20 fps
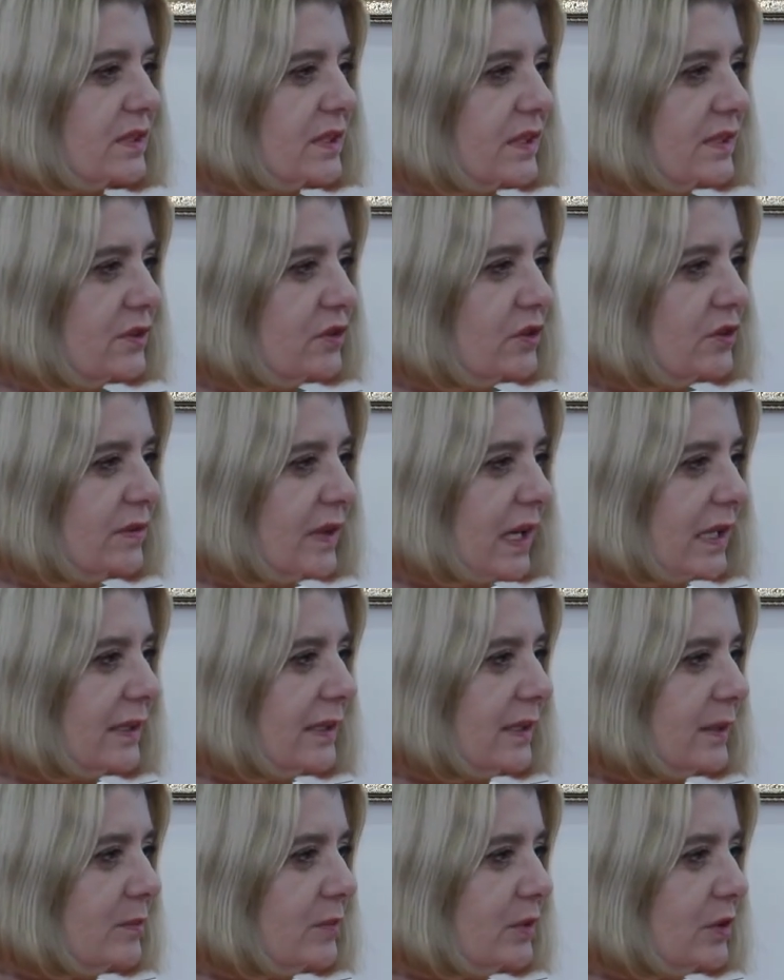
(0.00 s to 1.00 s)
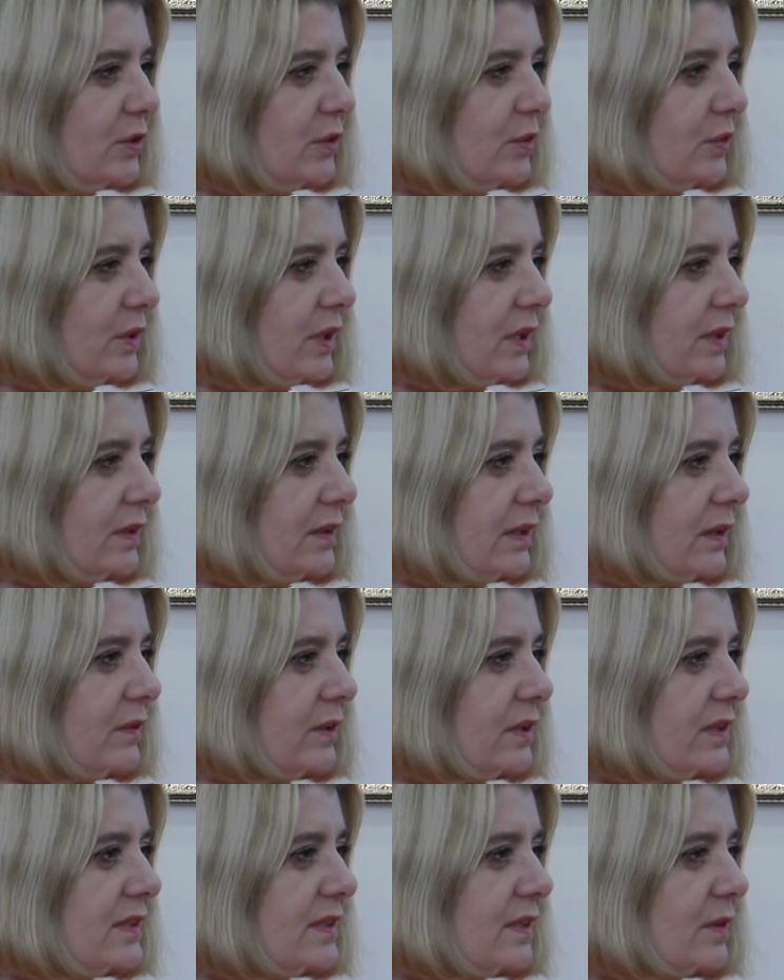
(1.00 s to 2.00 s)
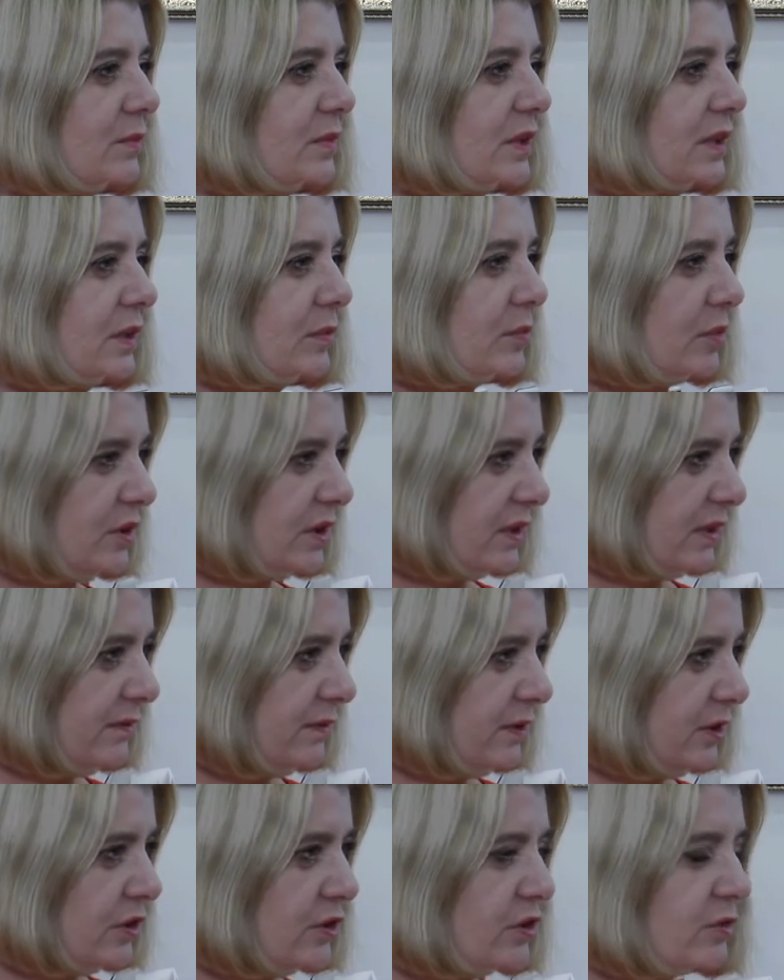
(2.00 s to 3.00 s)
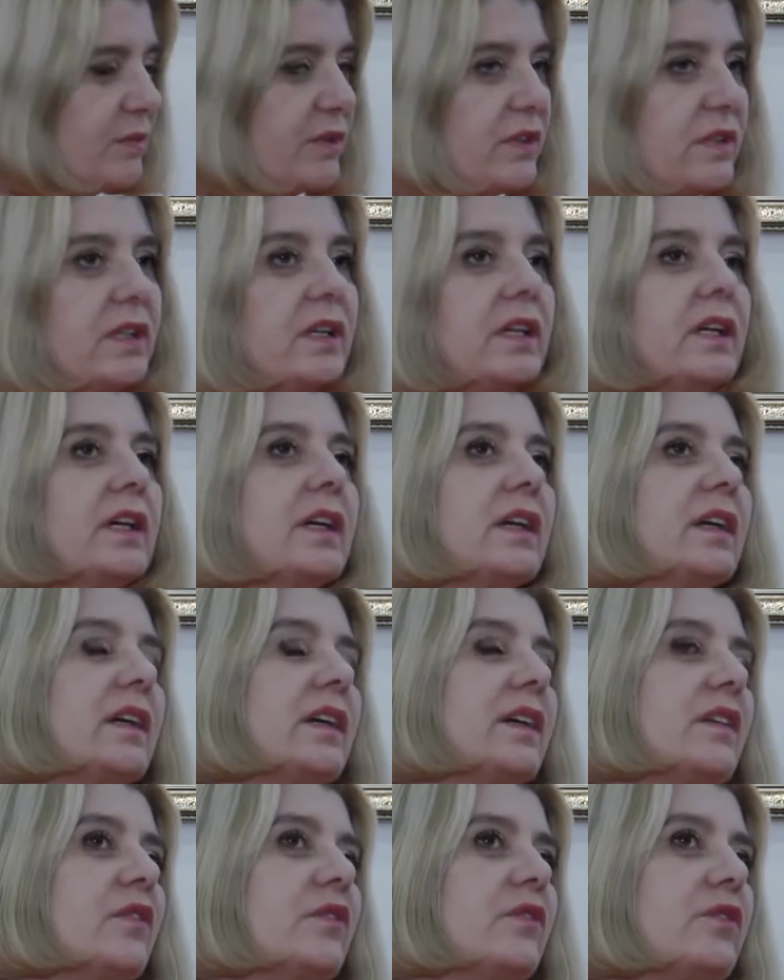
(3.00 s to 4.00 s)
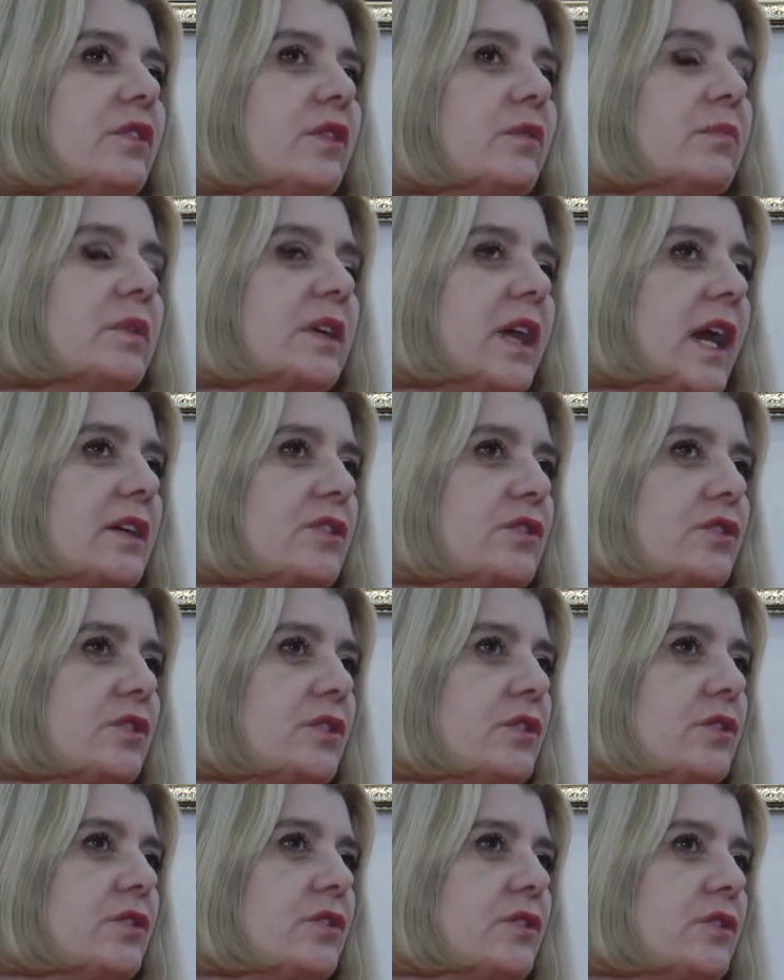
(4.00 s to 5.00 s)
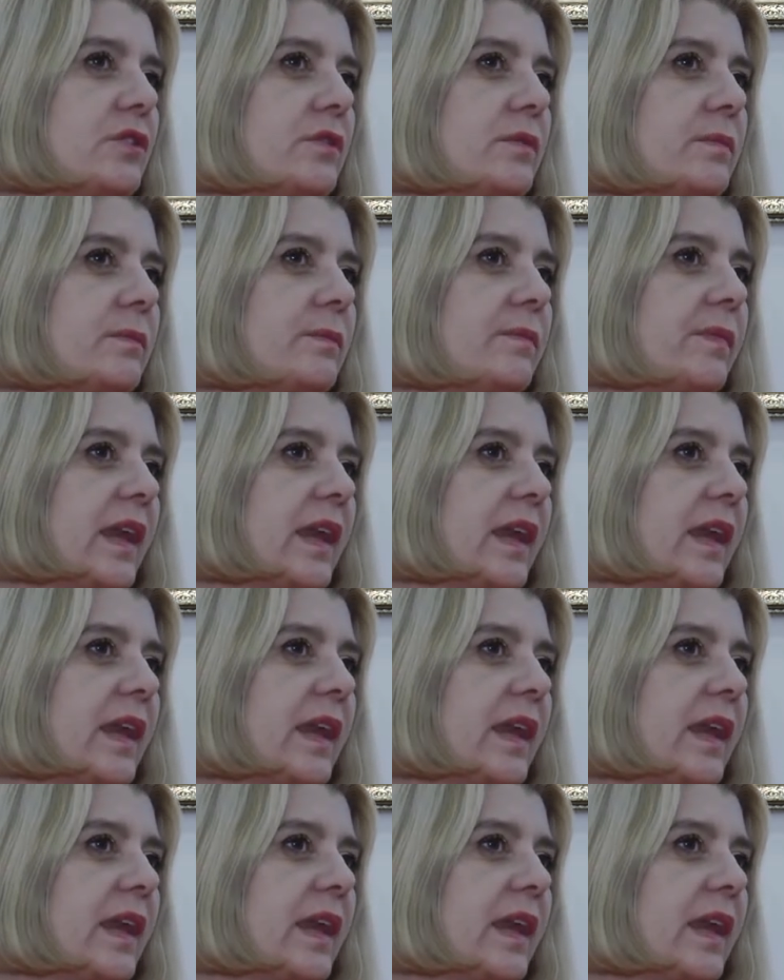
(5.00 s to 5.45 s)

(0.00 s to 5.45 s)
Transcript: ze światem, którego nawet sobie nie potrafiliśmy wyobrazić.